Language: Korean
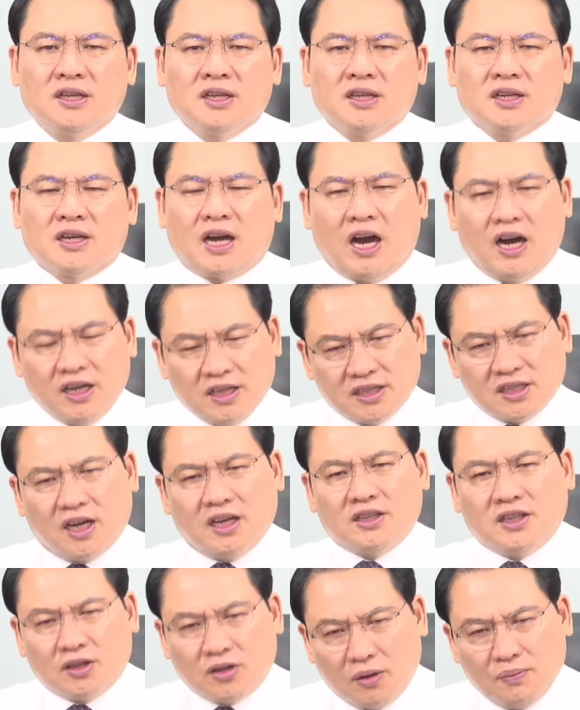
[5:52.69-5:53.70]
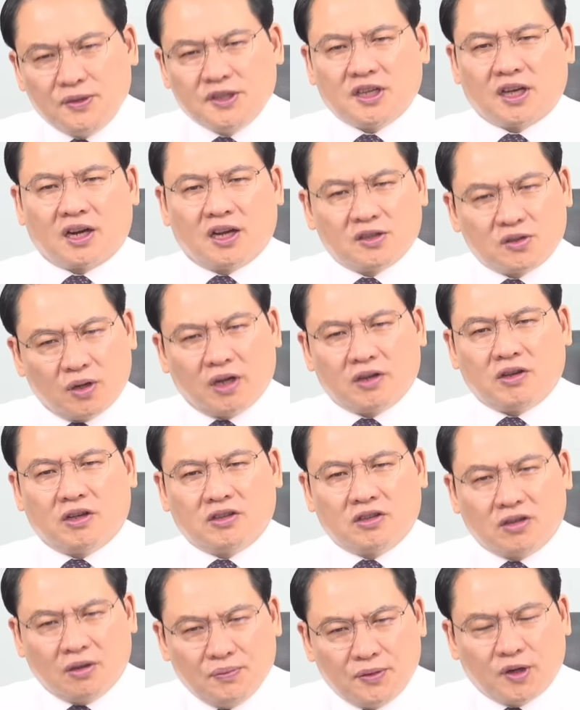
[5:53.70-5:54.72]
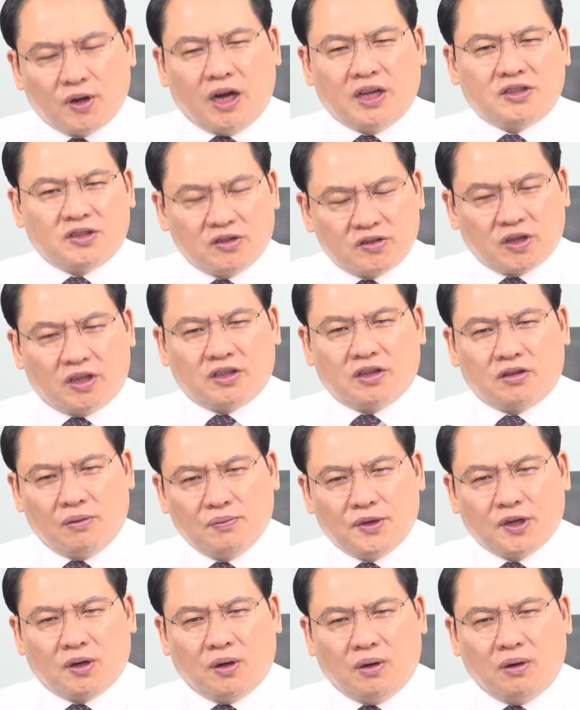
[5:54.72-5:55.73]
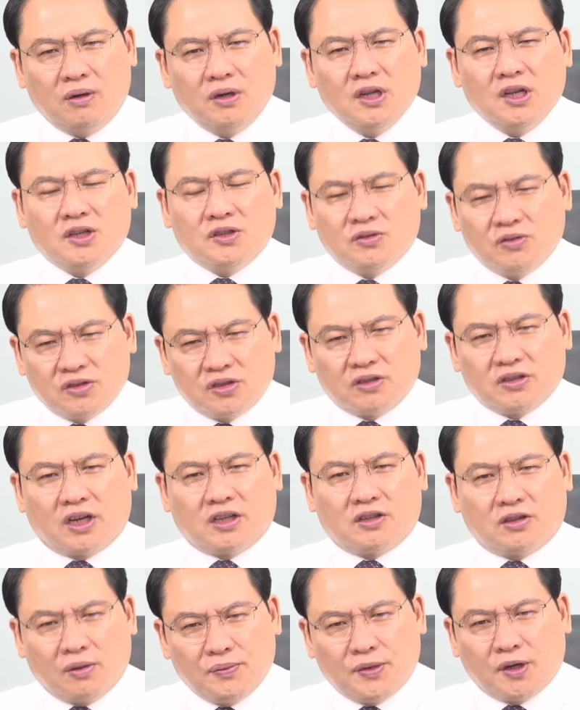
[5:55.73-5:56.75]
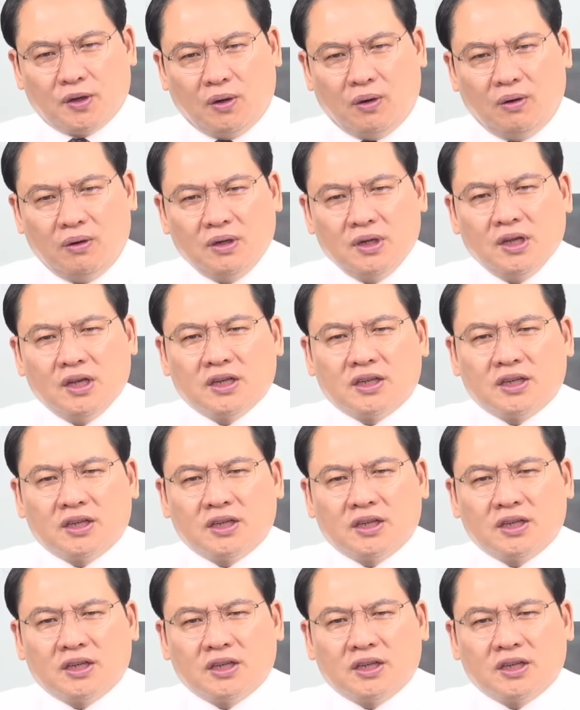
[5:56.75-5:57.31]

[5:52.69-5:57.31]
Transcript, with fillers: 강자한테 덤비잖아요. 손학규한테 덤비고, 안철수한테 덤비고, 윤석열한테 덤비고,